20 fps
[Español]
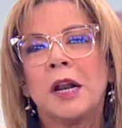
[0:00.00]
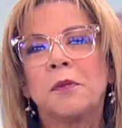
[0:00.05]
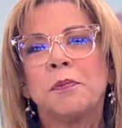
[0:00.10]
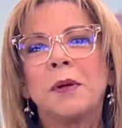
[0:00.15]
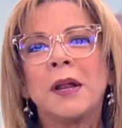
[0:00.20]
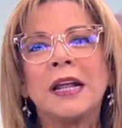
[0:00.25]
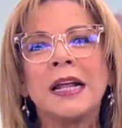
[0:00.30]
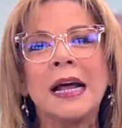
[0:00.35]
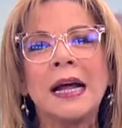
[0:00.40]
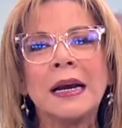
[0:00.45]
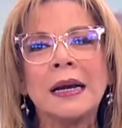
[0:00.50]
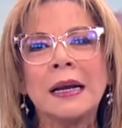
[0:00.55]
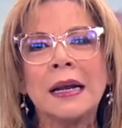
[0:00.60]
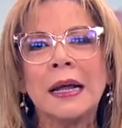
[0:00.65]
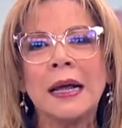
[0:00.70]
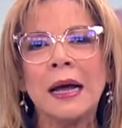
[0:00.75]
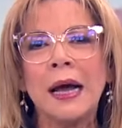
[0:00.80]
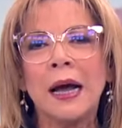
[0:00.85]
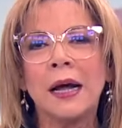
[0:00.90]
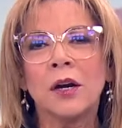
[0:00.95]

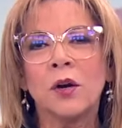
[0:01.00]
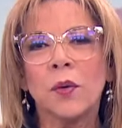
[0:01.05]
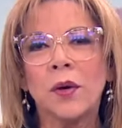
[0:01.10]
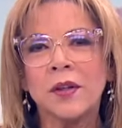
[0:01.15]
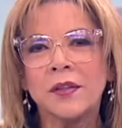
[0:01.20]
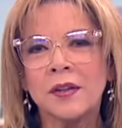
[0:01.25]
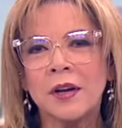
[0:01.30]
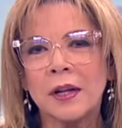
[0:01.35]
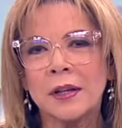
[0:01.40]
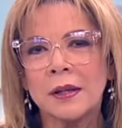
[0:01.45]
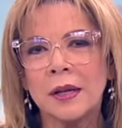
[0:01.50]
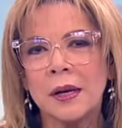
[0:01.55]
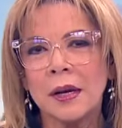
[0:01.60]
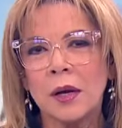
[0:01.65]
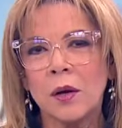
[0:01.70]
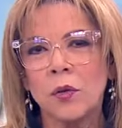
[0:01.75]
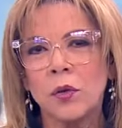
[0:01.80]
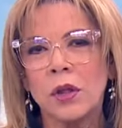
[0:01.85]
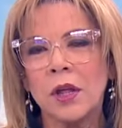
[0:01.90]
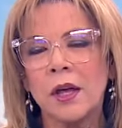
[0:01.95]
explicarle a nuestra
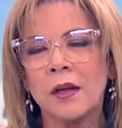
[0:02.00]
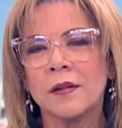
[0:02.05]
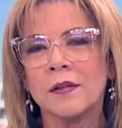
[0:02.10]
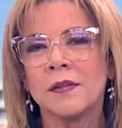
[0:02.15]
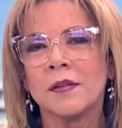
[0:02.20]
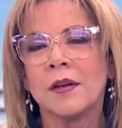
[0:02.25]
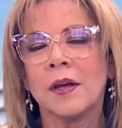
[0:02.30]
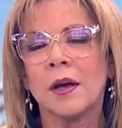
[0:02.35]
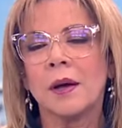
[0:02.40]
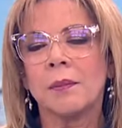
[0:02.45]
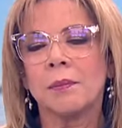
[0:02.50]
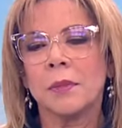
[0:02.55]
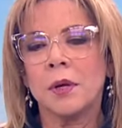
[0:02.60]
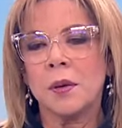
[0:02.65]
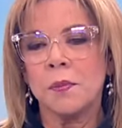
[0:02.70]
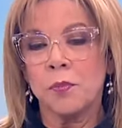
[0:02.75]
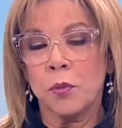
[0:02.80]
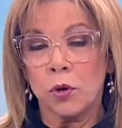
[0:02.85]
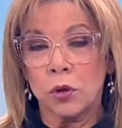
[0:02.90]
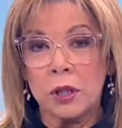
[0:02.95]
teleaudiencia,
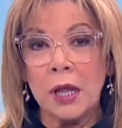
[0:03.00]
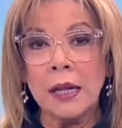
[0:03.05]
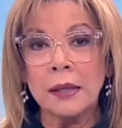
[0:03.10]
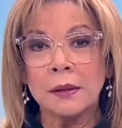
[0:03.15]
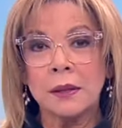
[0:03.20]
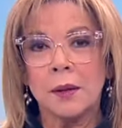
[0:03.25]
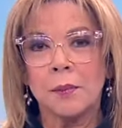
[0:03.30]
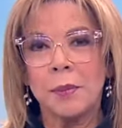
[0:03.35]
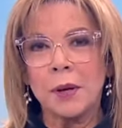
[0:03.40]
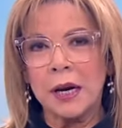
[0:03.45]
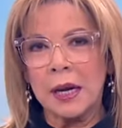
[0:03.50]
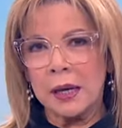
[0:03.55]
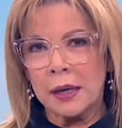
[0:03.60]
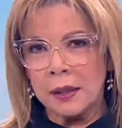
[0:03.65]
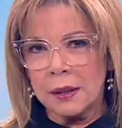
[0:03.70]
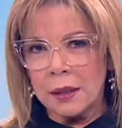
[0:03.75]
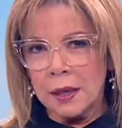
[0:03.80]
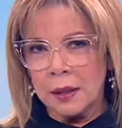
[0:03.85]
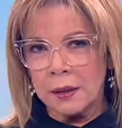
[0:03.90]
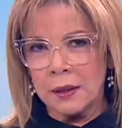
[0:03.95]
importante para que
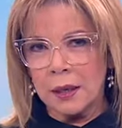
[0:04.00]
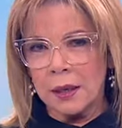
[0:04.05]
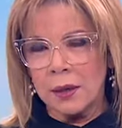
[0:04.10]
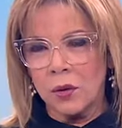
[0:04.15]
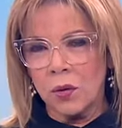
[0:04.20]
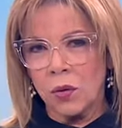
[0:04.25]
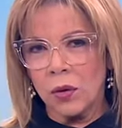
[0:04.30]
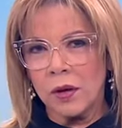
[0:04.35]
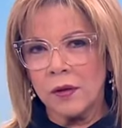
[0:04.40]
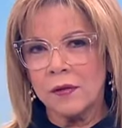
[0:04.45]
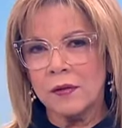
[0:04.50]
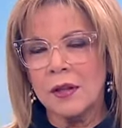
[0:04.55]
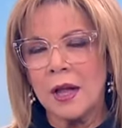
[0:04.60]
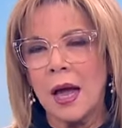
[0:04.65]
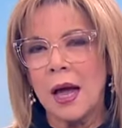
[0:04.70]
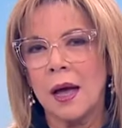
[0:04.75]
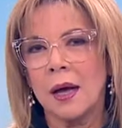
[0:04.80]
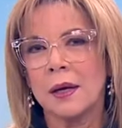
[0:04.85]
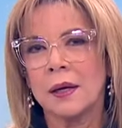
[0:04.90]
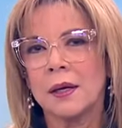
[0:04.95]
entiendan lo que
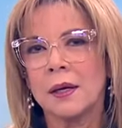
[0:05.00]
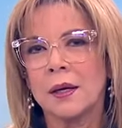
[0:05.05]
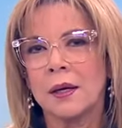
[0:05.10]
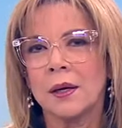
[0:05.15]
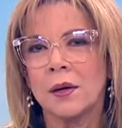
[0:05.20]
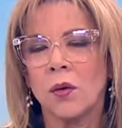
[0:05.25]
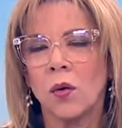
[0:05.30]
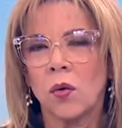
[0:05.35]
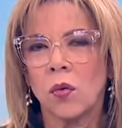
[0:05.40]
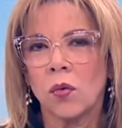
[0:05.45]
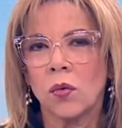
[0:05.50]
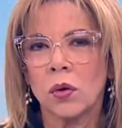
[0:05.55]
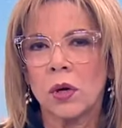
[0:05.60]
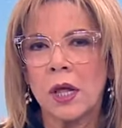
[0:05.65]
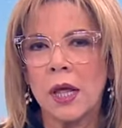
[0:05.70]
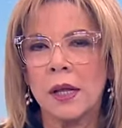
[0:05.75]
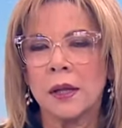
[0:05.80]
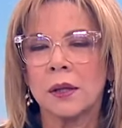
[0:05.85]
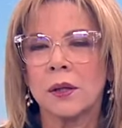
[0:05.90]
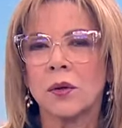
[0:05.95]
está eh,
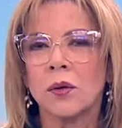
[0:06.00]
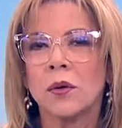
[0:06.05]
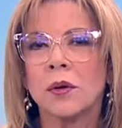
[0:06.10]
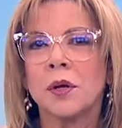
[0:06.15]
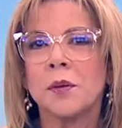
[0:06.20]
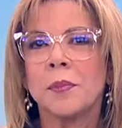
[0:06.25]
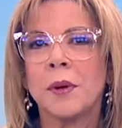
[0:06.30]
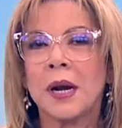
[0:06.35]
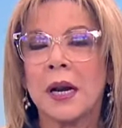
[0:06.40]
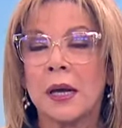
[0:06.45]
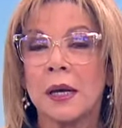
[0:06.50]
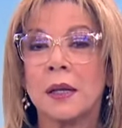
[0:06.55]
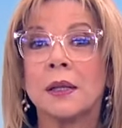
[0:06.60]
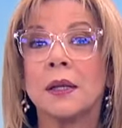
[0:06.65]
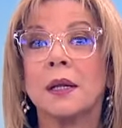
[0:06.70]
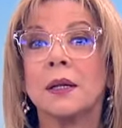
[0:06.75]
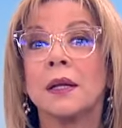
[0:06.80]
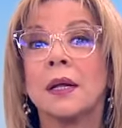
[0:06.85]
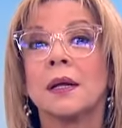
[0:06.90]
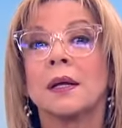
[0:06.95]
ocurriendo y para que
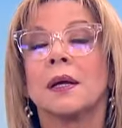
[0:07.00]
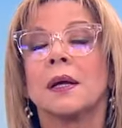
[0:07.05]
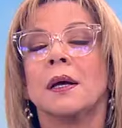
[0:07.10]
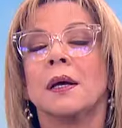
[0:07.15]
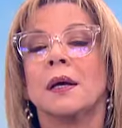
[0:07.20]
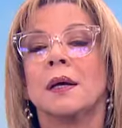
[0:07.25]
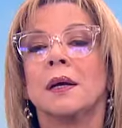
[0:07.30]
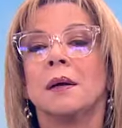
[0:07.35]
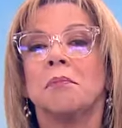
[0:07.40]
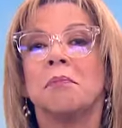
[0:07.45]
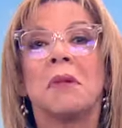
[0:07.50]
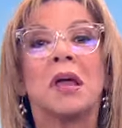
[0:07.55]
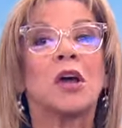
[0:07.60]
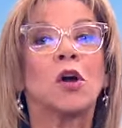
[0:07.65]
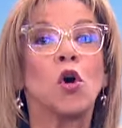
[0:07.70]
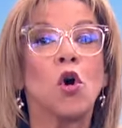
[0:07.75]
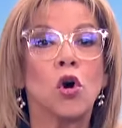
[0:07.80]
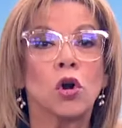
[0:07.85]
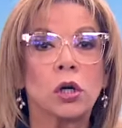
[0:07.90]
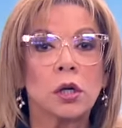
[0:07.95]
entiendan
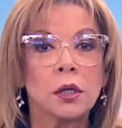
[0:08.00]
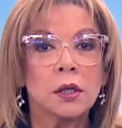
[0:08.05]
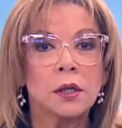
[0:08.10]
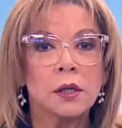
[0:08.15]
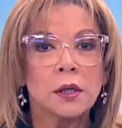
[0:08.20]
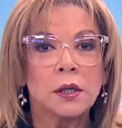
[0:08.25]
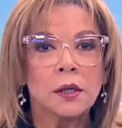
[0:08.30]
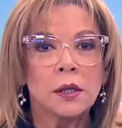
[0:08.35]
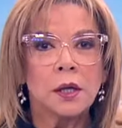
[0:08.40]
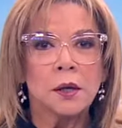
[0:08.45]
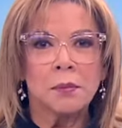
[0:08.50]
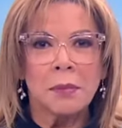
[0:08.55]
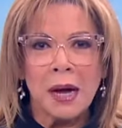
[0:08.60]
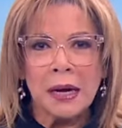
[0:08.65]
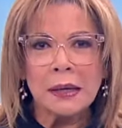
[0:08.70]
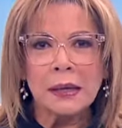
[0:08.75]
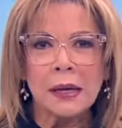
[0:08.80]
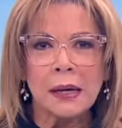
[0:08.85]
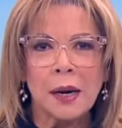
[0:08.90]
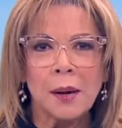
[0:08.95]
mejor y
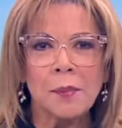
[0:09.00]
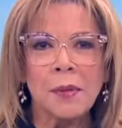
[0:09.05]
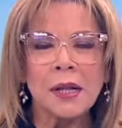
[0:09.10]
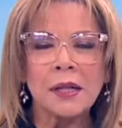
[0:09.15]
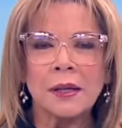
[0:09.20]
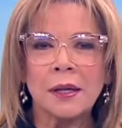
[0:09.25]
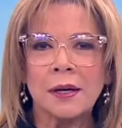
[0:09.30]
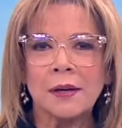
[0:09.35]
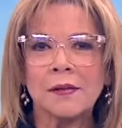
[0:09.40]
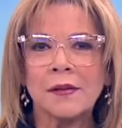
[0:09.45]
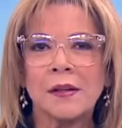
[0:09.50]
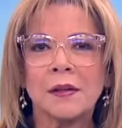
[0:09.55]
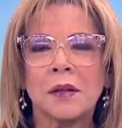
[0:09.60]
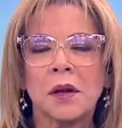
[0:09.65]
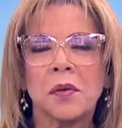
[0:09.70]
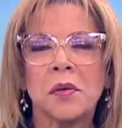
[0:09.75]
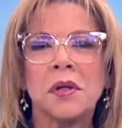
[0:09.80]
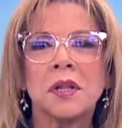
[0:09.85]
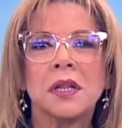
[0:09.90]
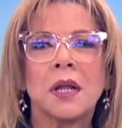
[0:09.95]
más claramente las
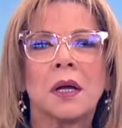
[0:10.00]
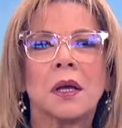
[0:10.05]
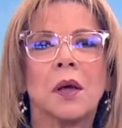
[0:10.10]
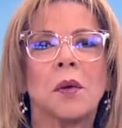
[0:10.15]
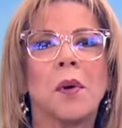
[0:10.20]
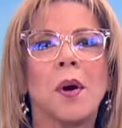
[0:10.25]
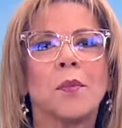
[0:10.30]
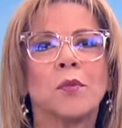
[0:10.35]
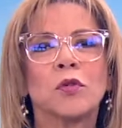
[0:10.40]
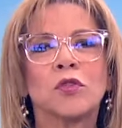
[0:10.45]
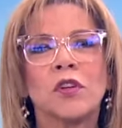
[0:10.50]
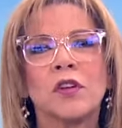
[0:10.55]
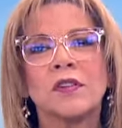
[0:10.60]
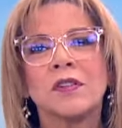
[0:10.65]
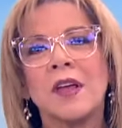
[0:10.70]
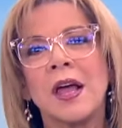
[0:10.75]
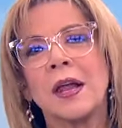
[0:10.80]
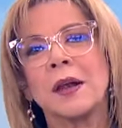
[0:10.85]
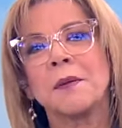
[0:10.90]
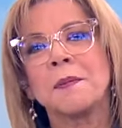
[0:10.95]
entrevistas que vamos a
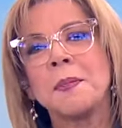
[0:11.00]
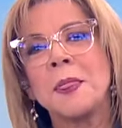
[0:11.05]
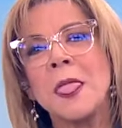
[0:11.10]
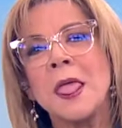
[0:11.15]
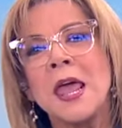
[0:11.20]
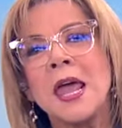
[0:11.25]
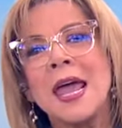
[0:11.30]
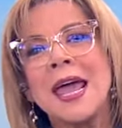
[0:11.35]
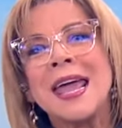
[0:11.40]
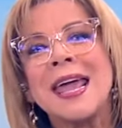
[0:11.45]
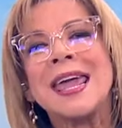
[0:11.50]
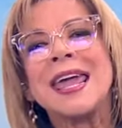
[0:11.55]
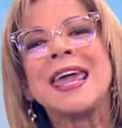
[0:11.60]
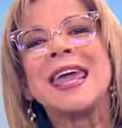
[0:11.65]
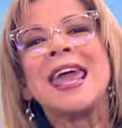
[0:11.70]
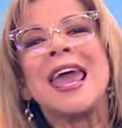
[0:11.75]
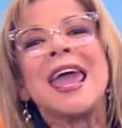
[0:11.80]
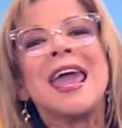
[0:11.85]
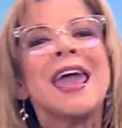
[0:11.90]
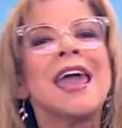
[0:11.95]
hacer,
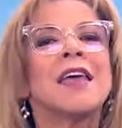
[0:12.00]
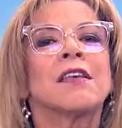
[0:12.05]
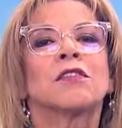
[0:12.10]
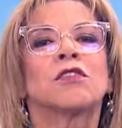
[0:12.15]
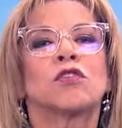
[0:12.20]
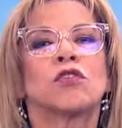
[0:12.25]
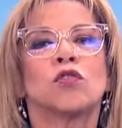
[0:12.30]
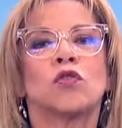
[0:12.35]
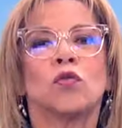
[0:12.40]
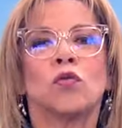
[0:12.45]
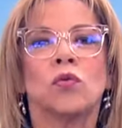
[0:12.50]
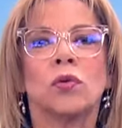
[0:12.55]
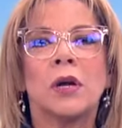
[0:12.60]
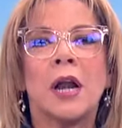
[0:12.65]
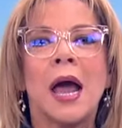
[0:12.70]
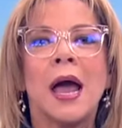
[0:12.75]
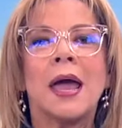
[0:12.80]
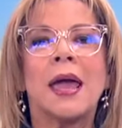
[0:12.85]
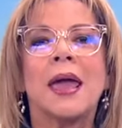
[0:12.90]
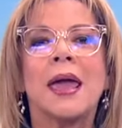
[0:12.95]
¿qué es
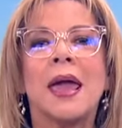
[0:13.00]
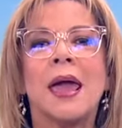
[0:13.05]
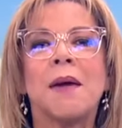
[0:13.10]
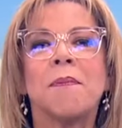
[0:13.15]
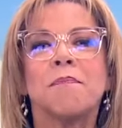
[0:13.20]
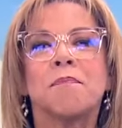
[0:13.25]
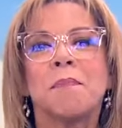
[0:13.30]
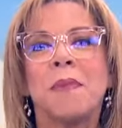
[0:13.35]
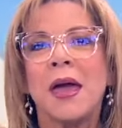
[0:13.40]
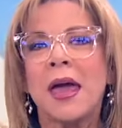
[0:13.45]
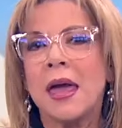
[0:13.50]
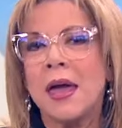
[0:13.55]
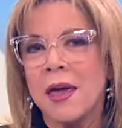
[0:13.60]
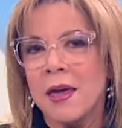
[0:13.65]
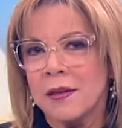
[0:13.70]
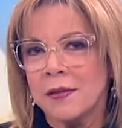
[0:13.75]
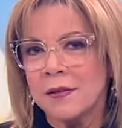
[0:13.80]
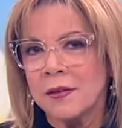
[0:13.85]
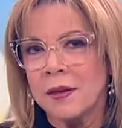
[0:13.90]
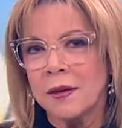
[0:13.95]
una
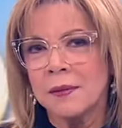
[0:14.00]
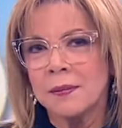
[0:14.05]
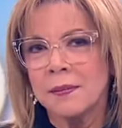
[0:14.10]
EPS?